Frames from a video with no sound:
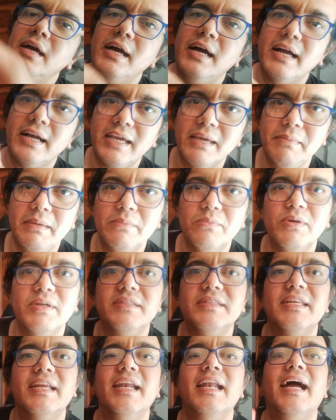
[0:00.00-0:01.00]
a que me
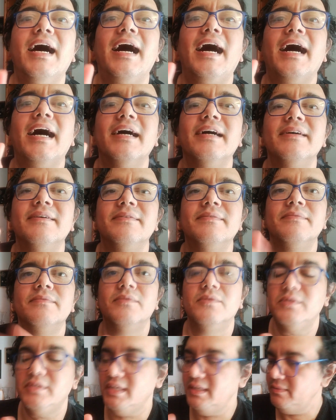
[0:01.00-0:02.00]
muestre el A
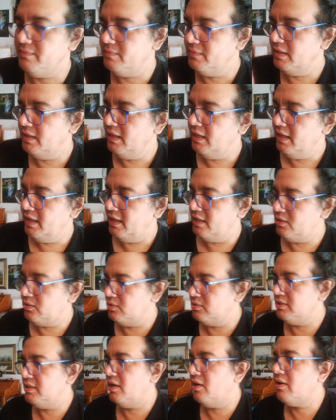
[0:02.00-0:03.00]
ok
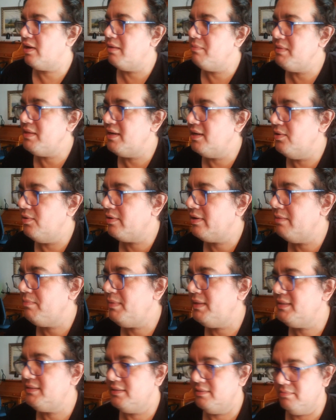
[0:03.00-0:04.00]
entonces ahora miren lo que
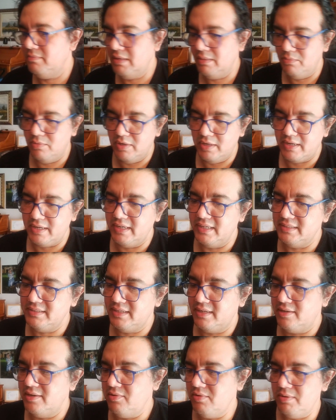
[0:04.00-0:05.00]
pasa vamos a
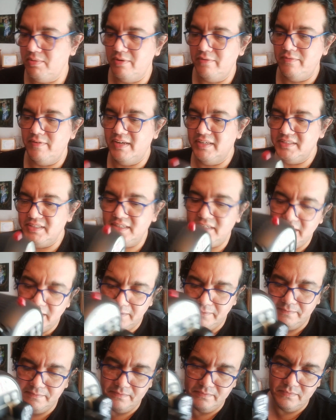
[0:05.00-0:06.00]
regresar de nuevo al flash
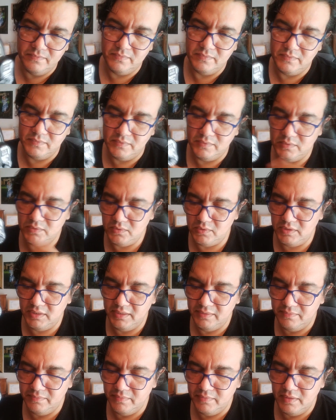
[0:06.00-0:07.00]
aquí ok
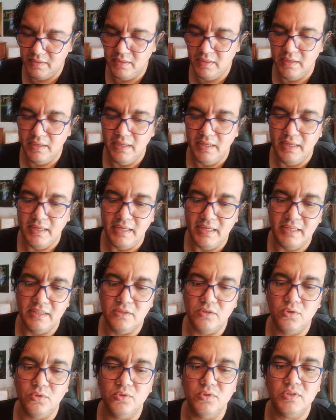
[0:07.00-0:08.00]
y
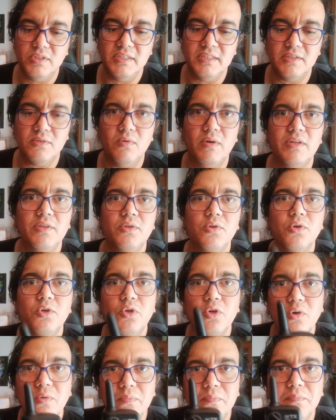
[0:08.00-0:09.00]
entonces cuando
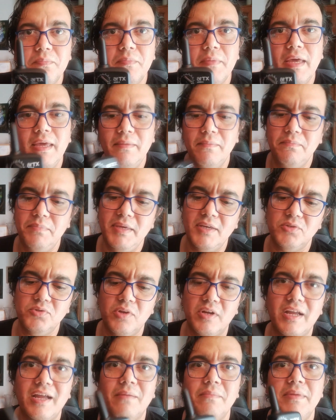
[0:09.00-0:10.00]
yo
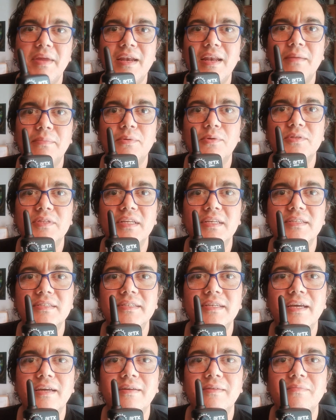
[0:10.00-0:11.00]
empiezo a cambiar la
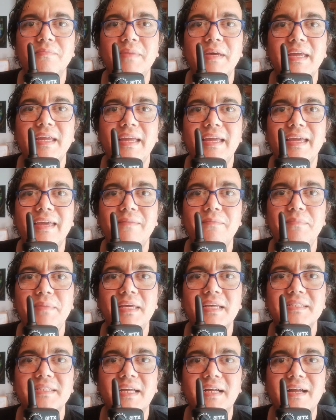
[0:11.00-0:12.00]
potencia ven que
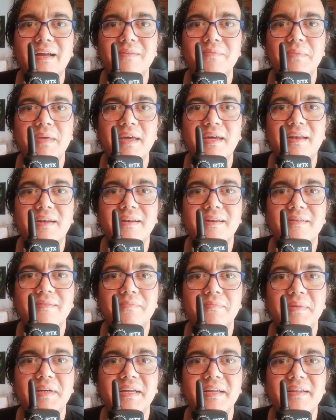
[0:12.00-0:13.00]
empieza a cambiar
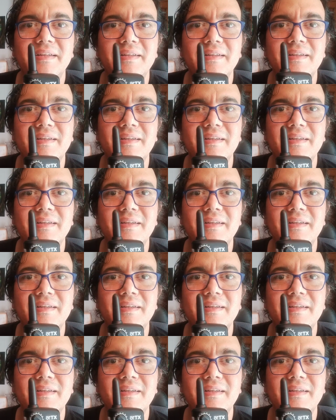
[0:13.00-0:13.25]
ve